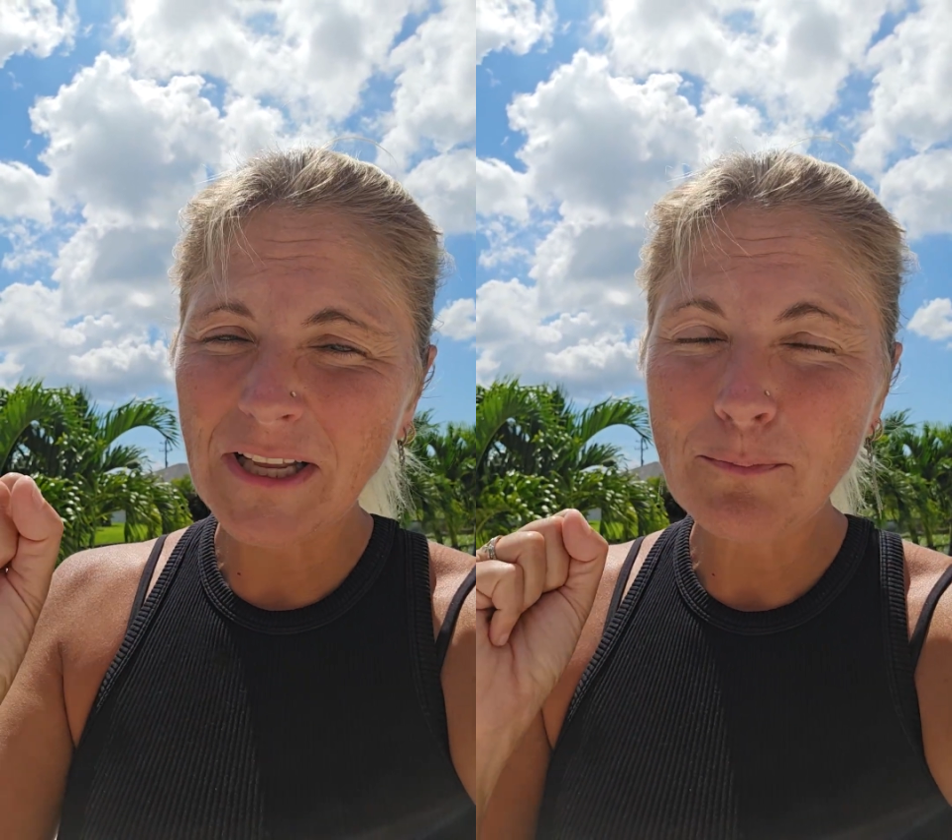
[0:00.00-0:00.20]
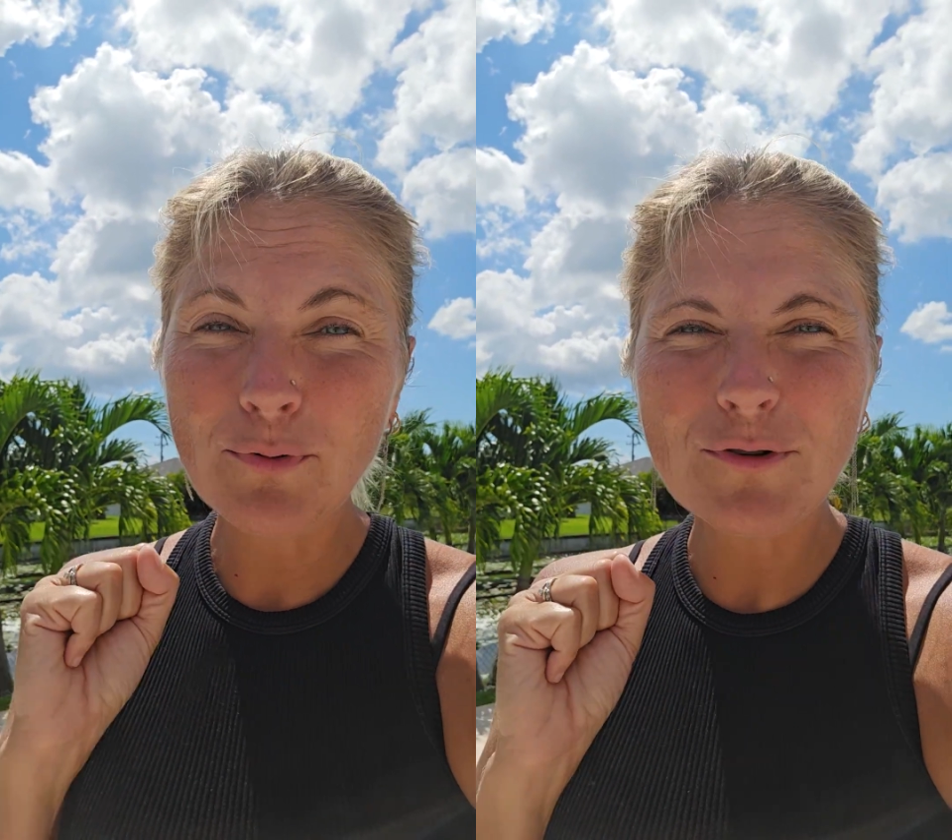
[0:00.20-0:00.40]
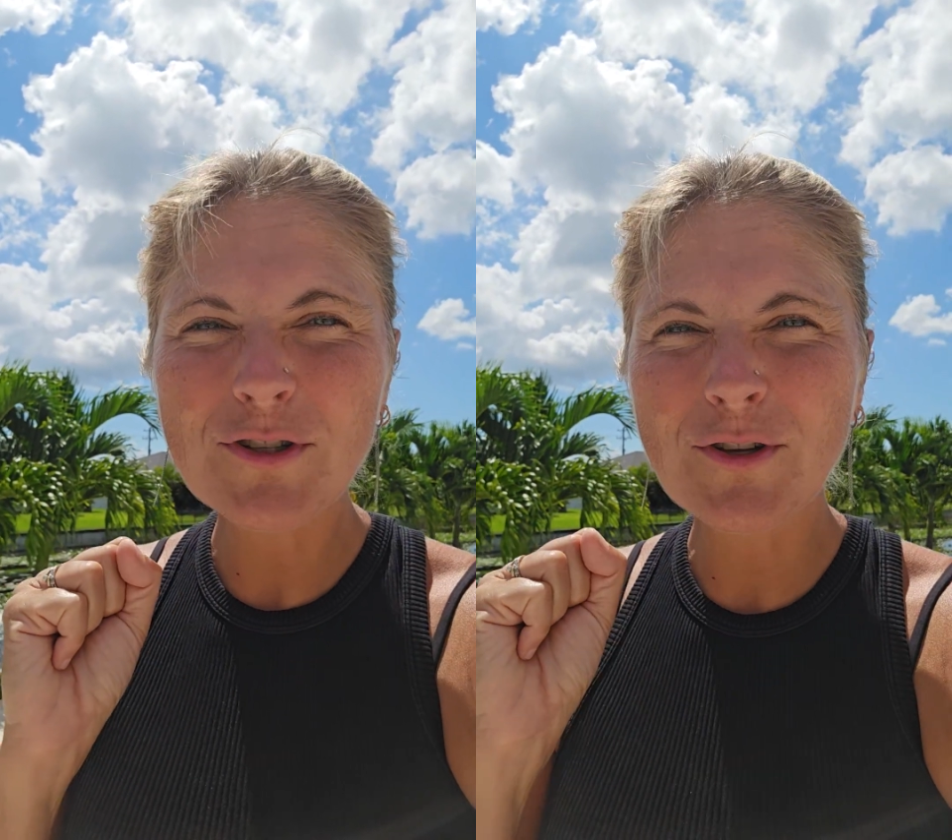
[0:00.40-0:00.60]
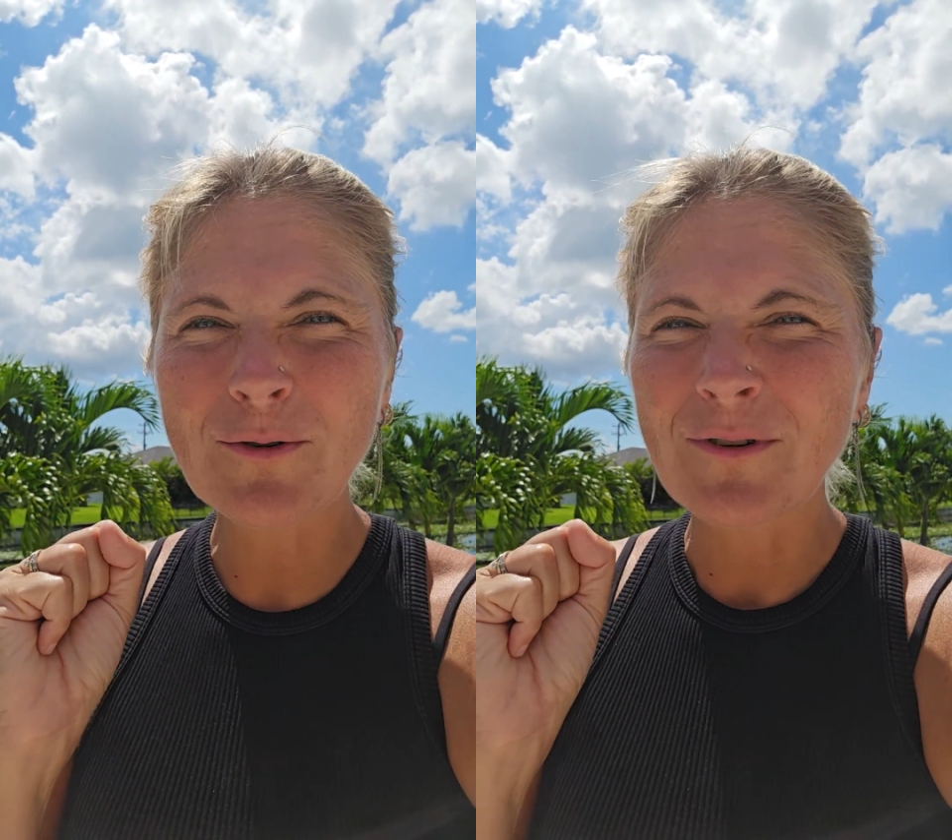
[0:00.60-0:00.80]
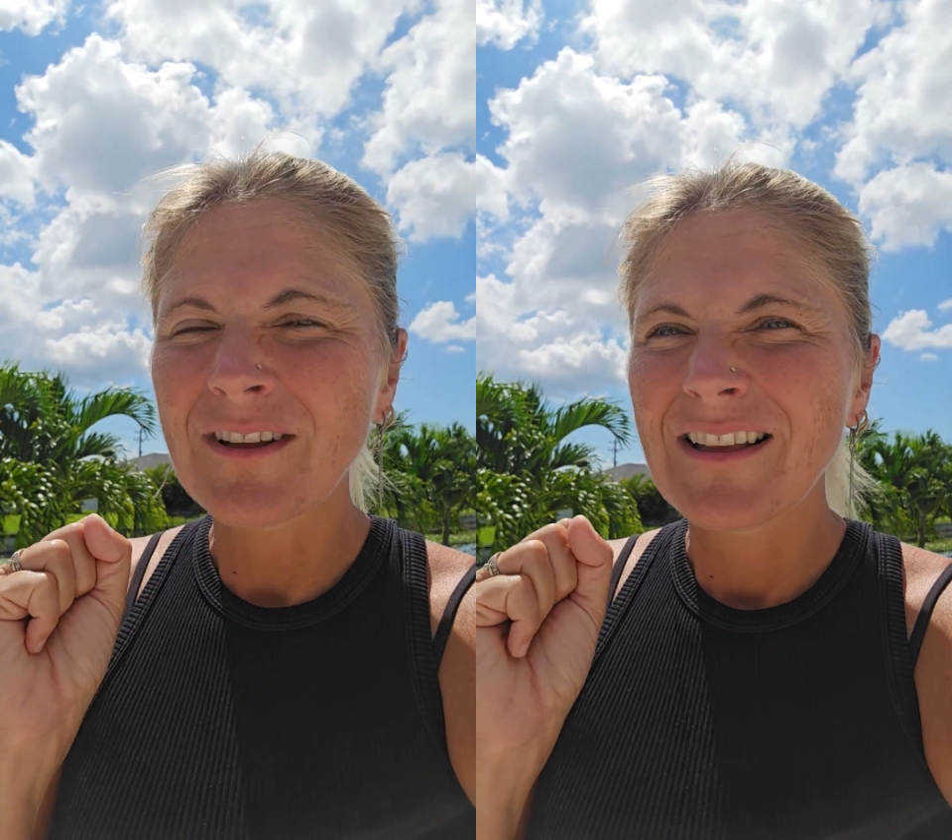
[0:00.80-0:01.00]

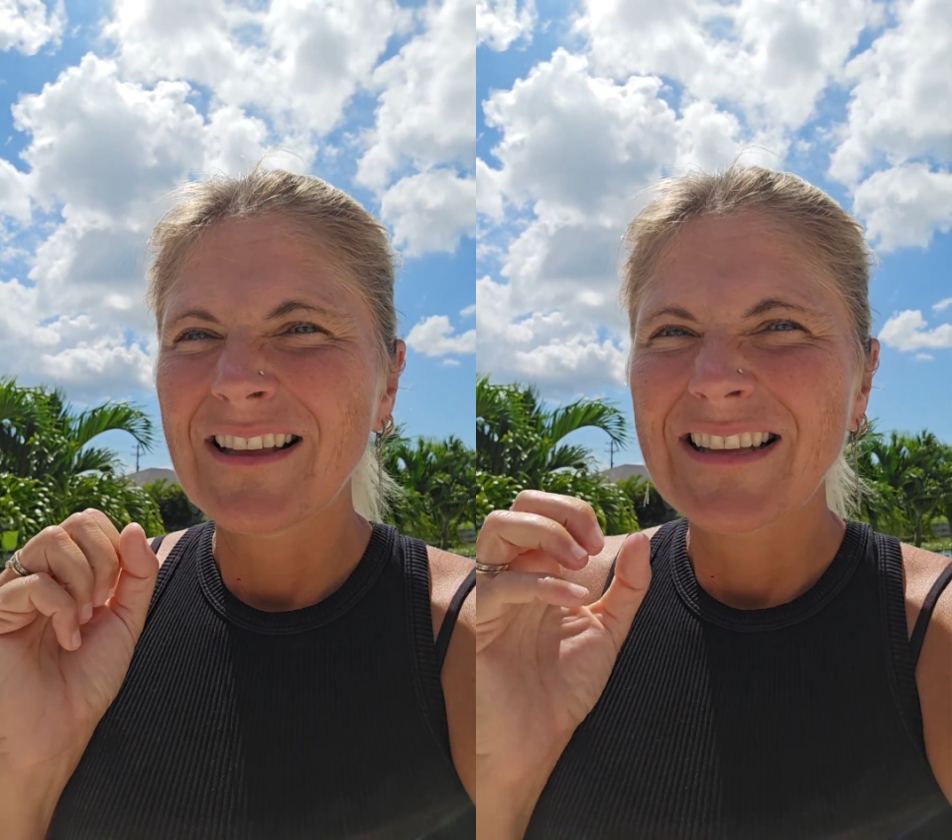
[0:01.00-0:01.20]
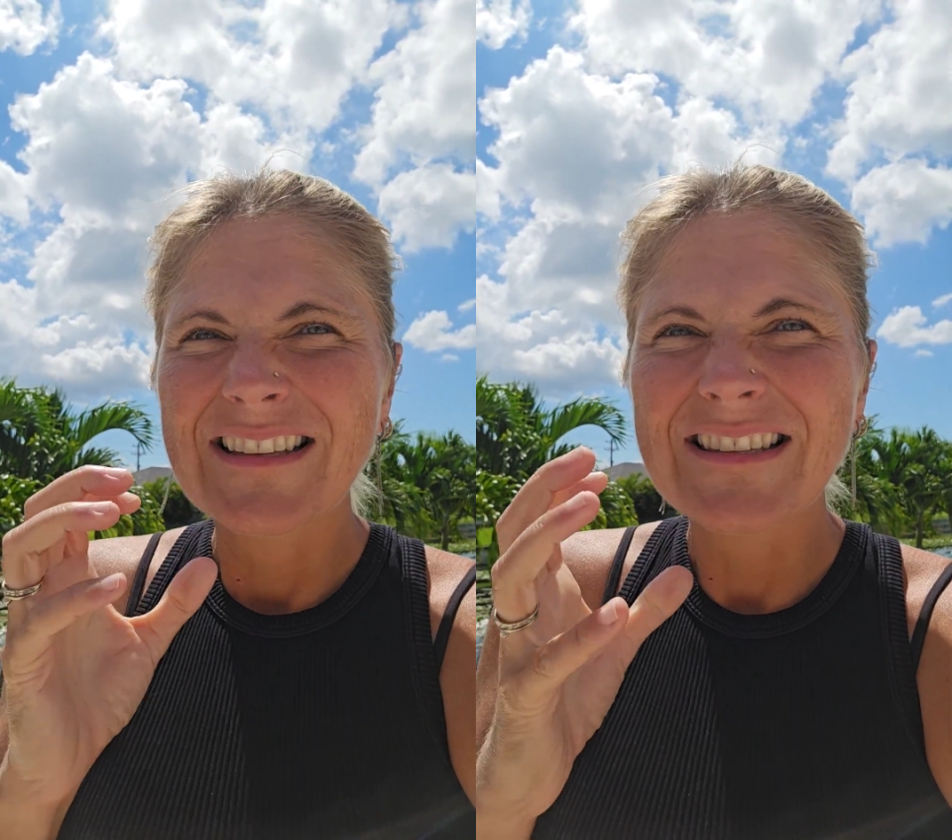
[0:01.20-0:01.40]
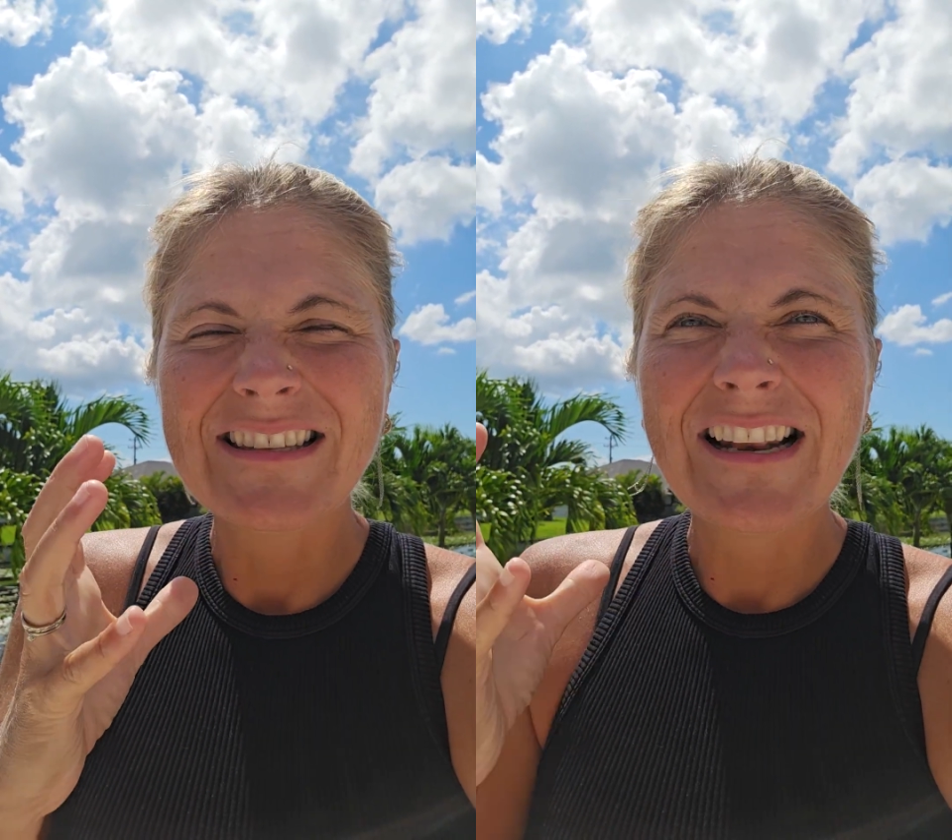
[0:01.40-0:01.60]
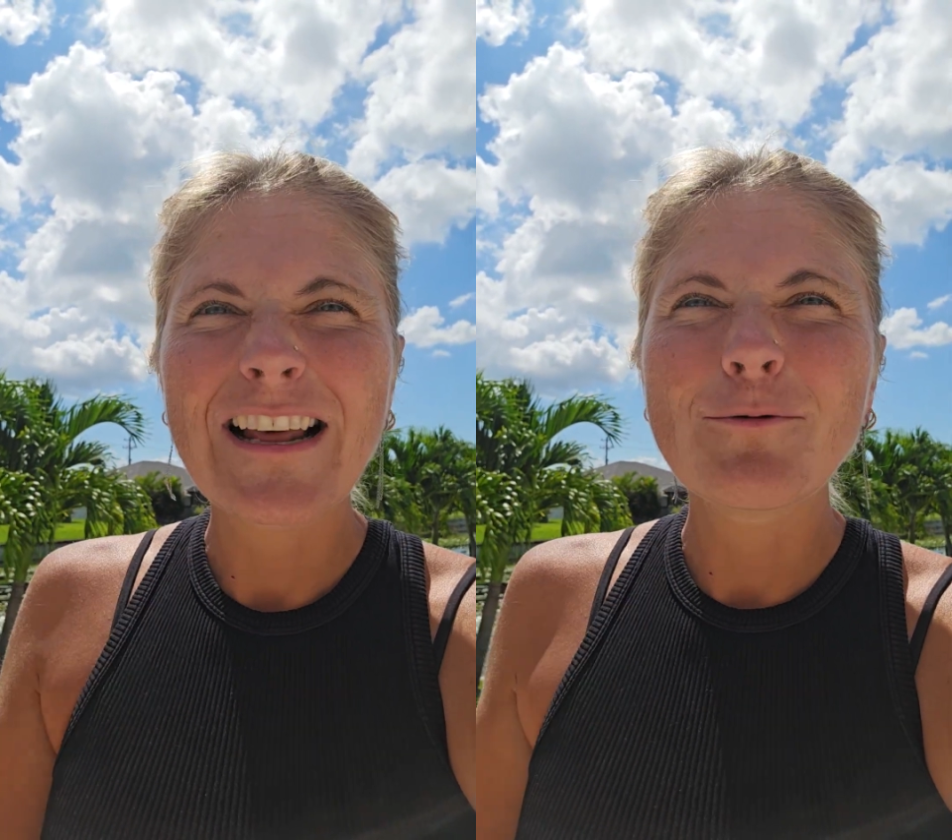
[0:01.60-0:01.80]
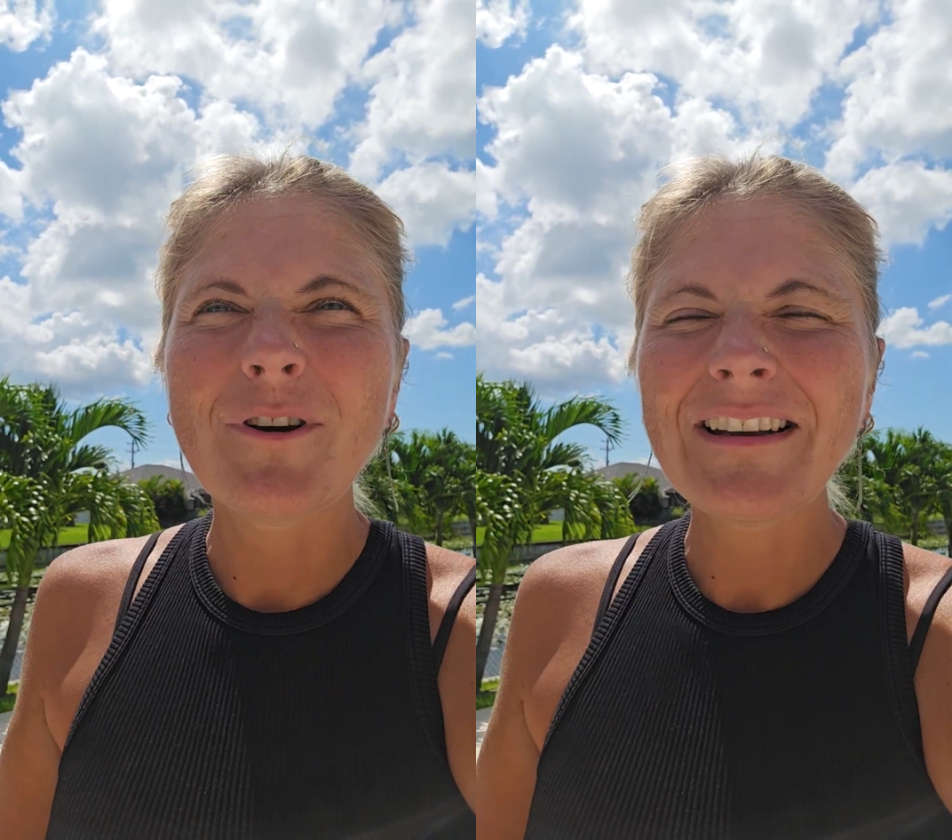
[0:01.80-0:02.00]
répulsion. C'est
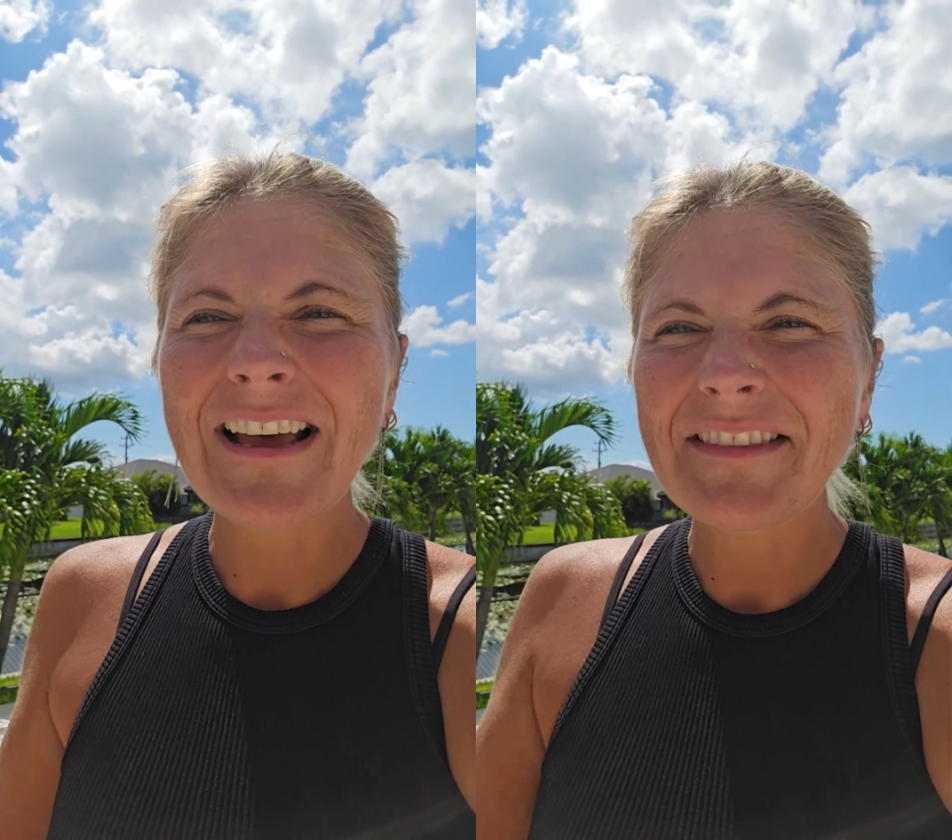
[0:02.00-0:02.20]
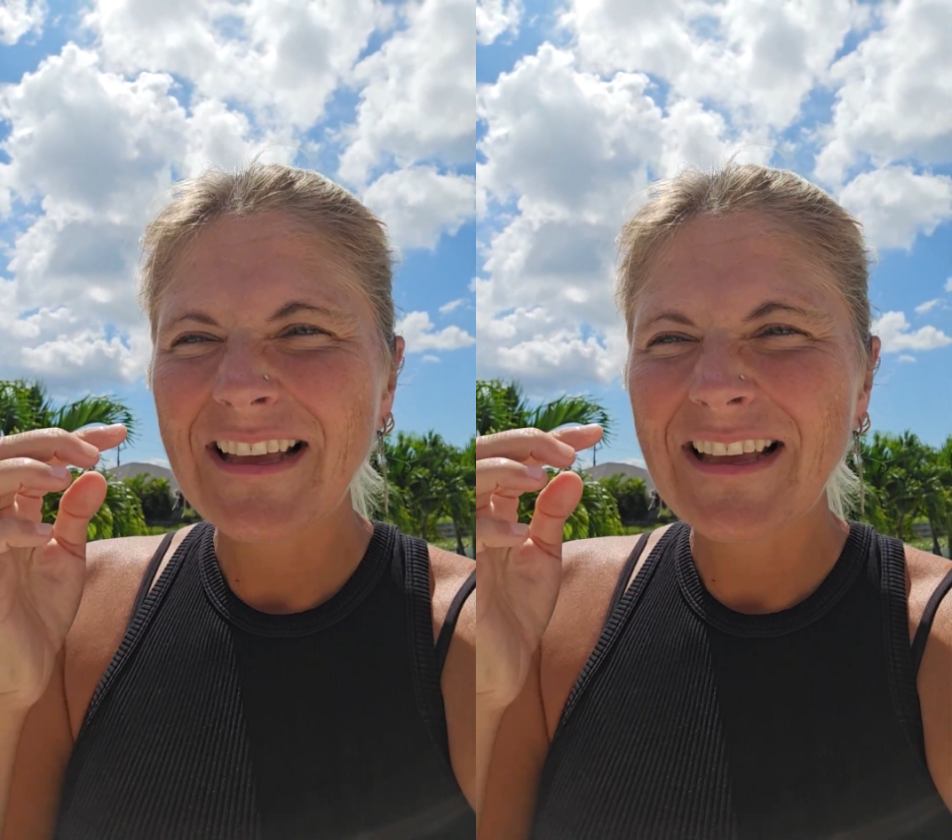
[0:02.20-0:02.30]
la loi de la